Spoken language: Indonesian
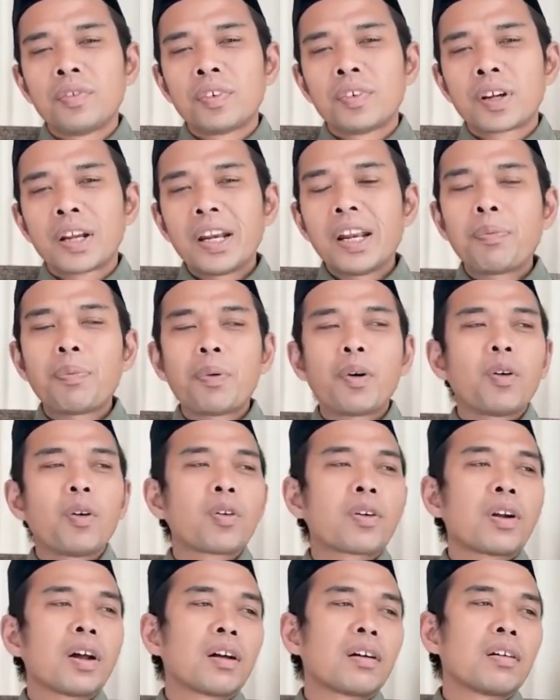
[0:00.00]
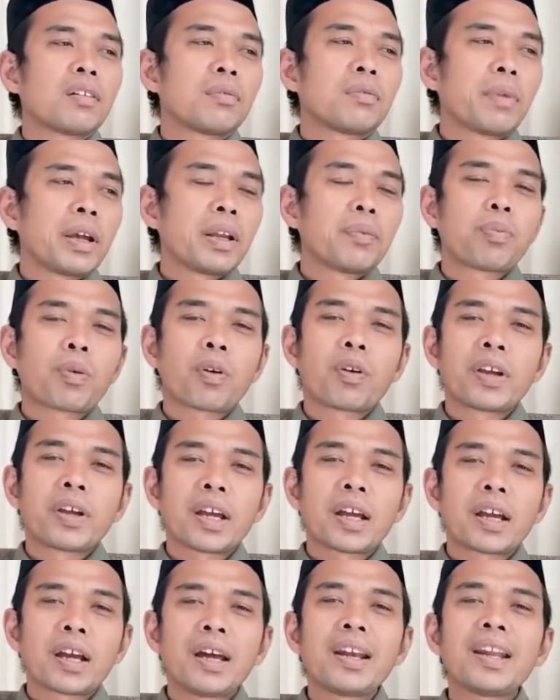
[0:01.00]
Kenapa orang main
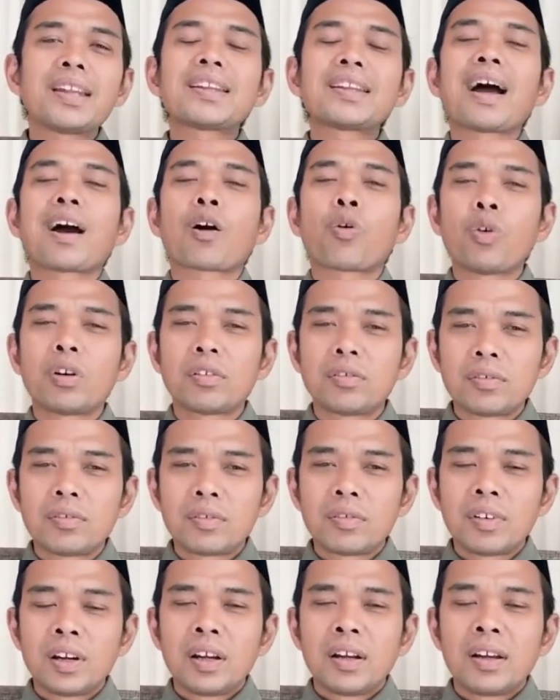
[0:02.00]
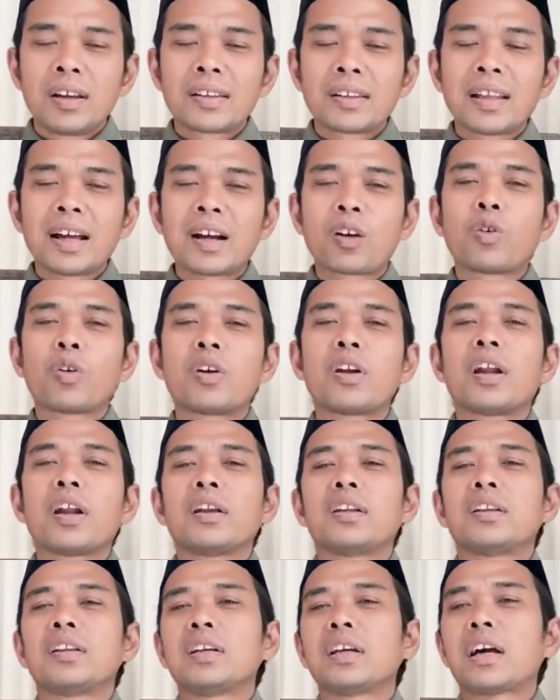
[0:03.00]
proyek? Karena takut. Takut
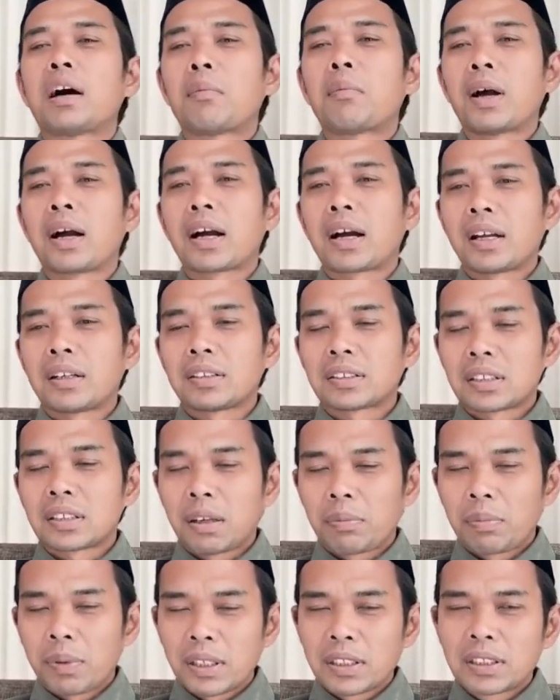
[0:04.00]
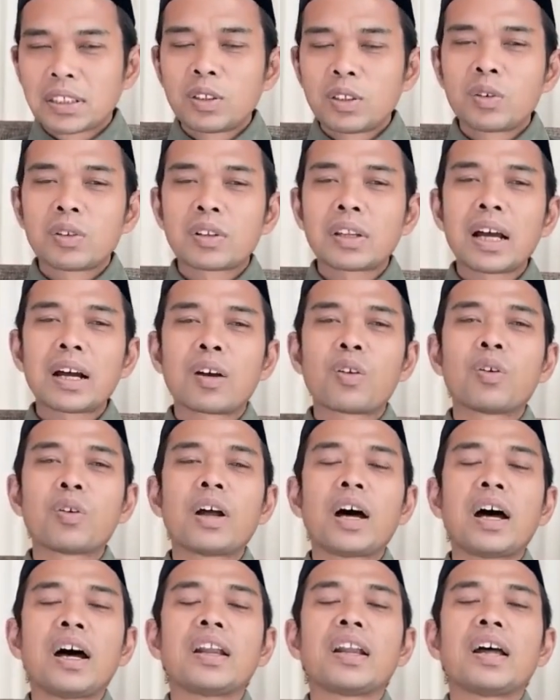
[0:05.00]
nanti nggak makan setelah pensiun, takut
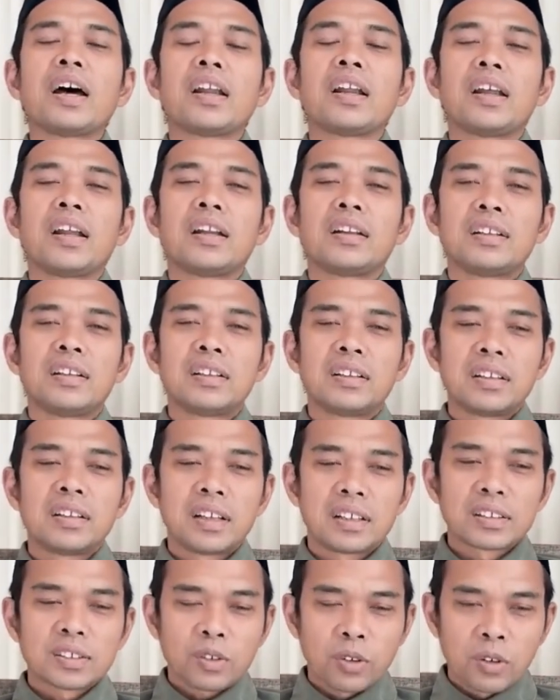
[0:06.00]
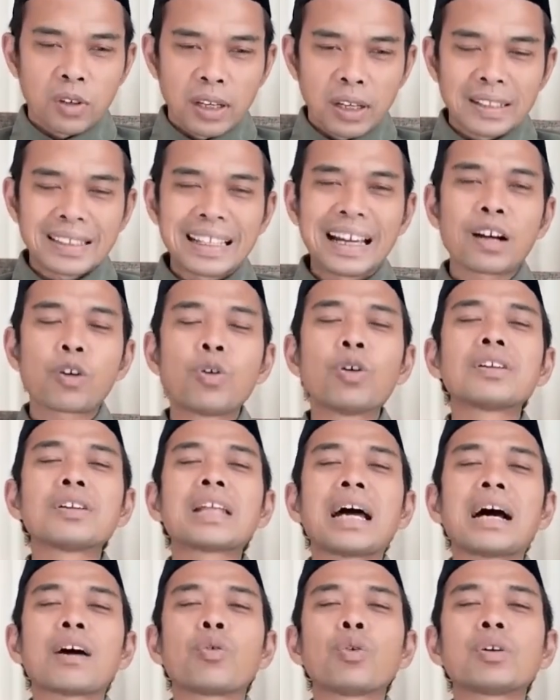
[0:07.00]
anak nanti tidak sekolah, takut,
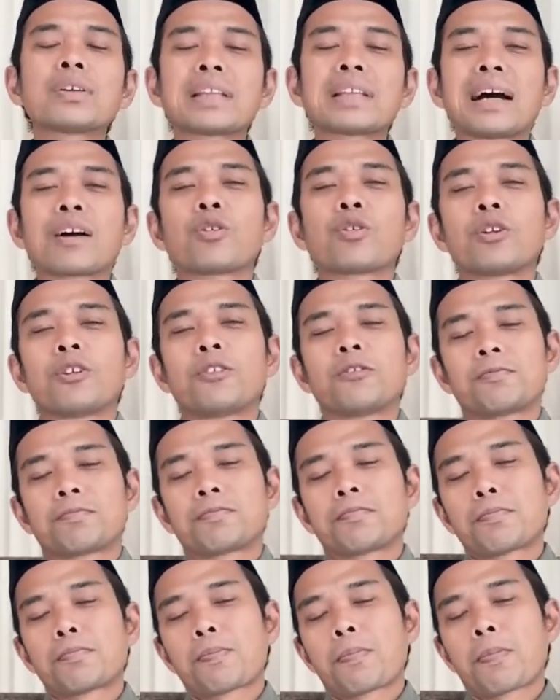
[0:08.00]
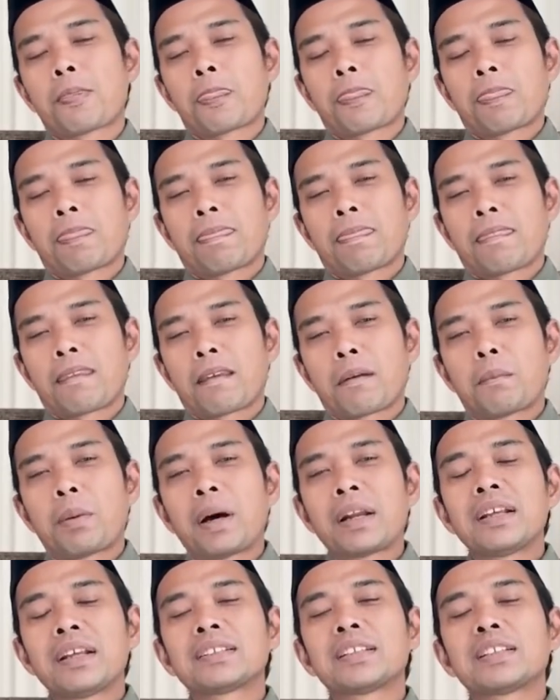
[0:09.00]
takut, takut.
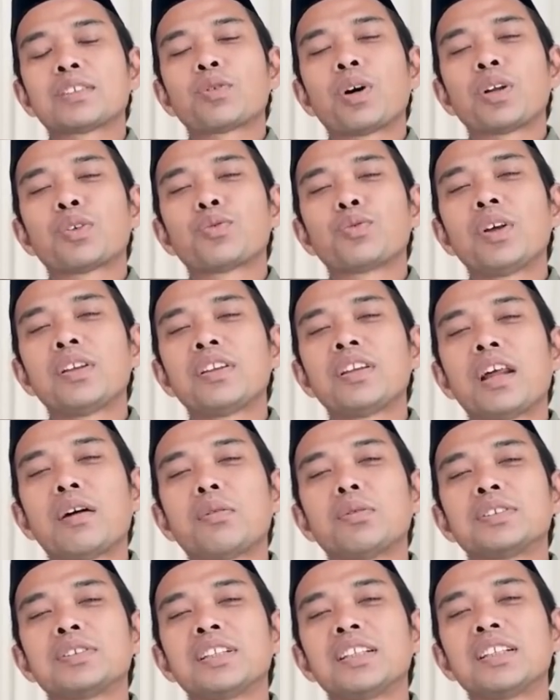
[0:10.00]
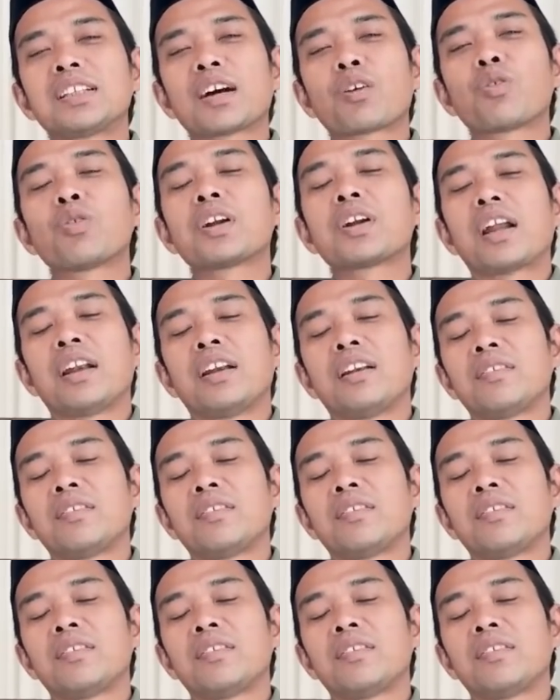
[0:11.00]
Pada sesuatu yang tidak mesti ditakutkan.